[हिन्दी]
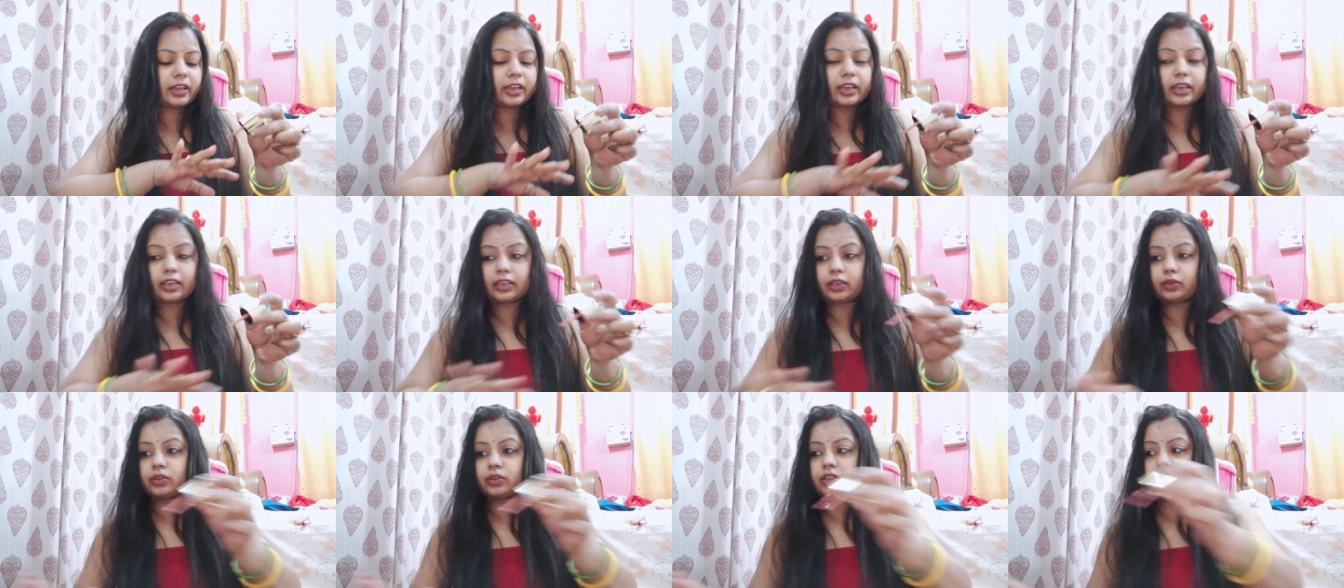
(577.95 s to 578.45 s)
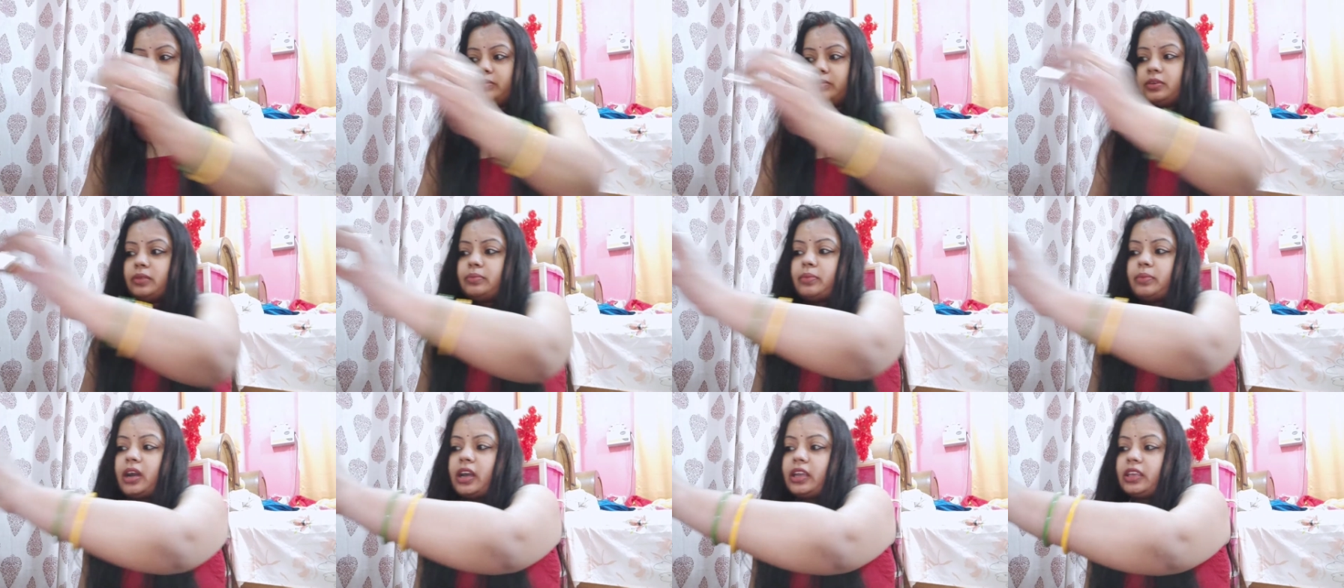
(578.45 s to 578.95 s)
है क्योंकि
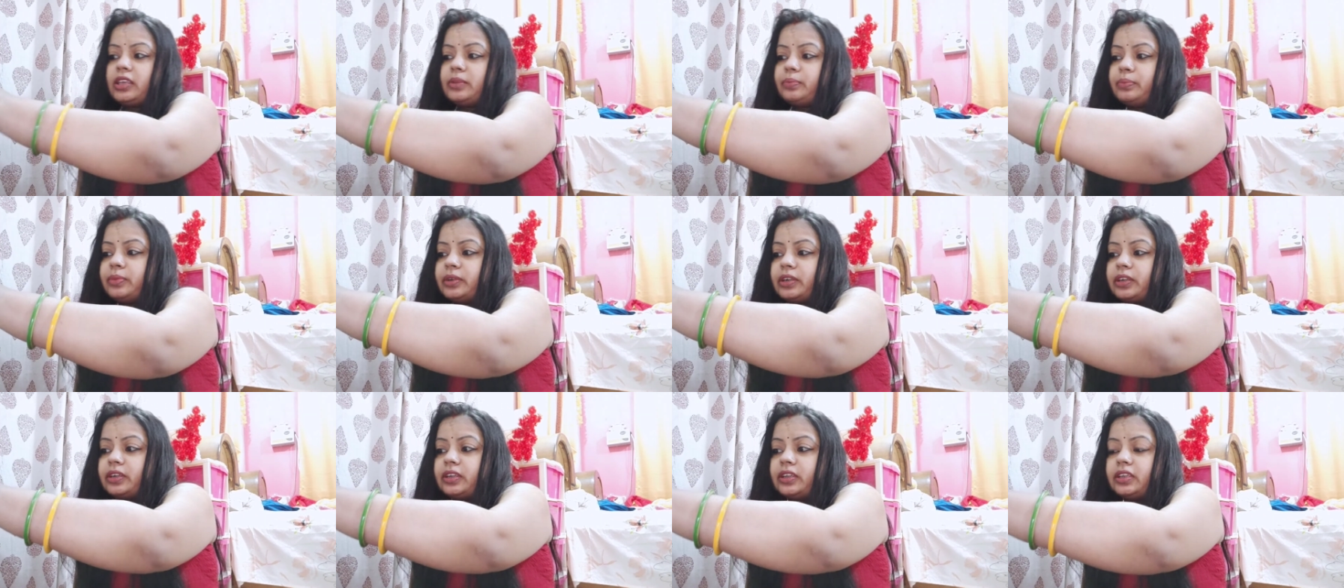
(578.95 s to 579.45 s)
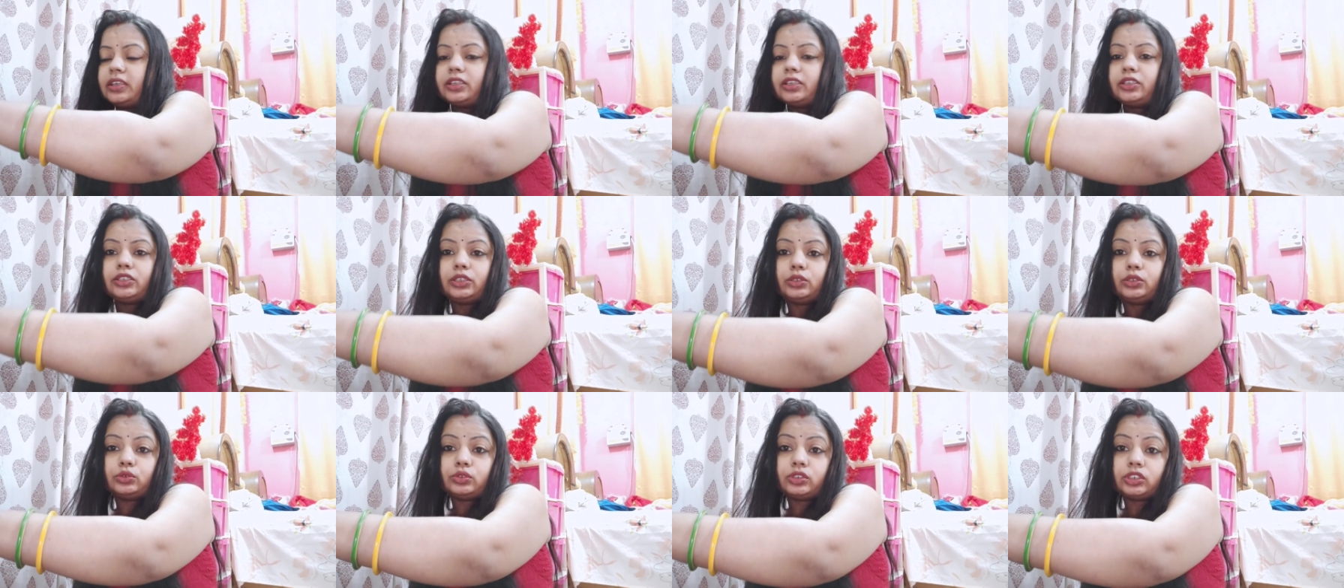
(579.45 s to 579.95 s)
अभी माही पढ़ रही है
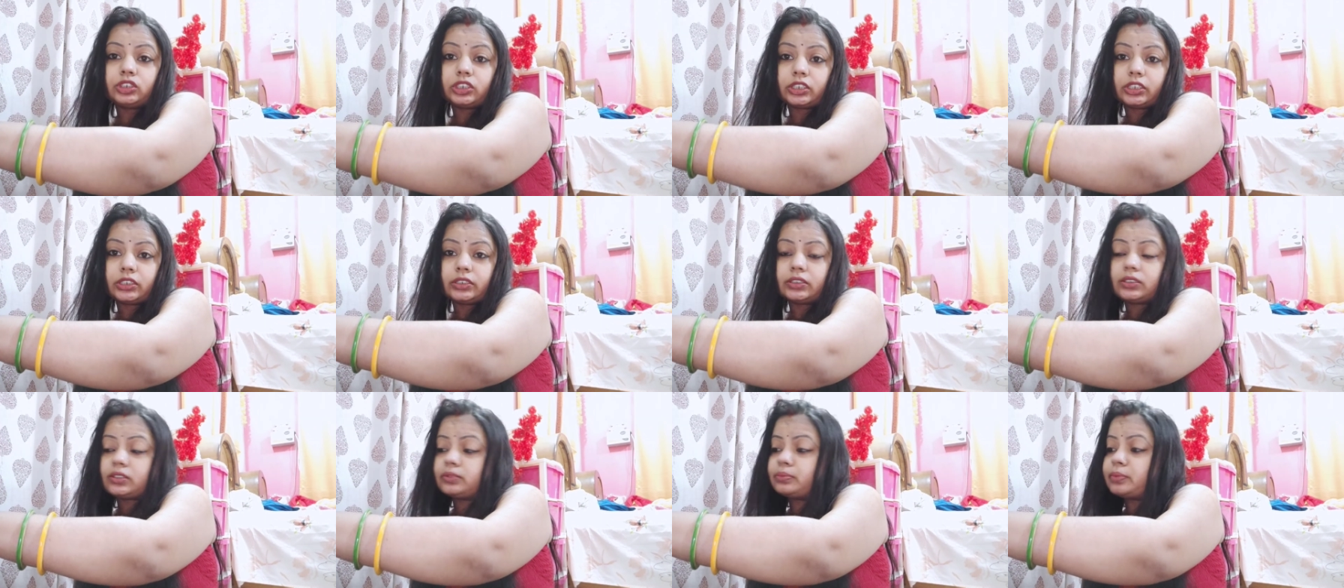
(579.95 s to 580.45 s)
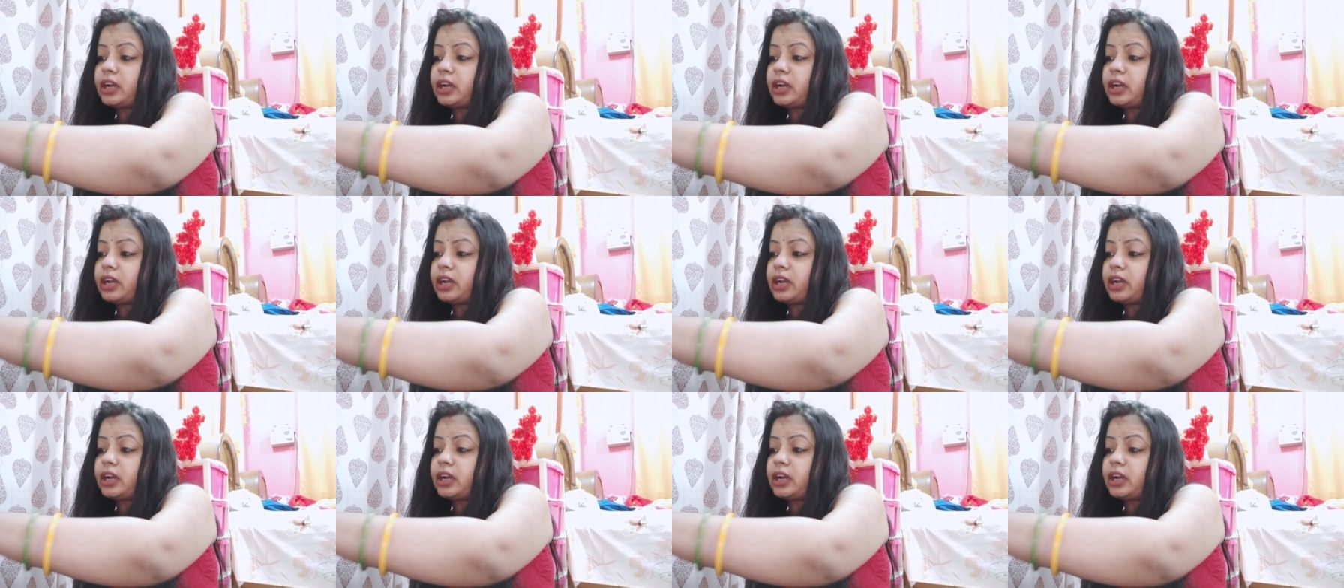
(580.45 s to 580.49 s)
ट्यूशन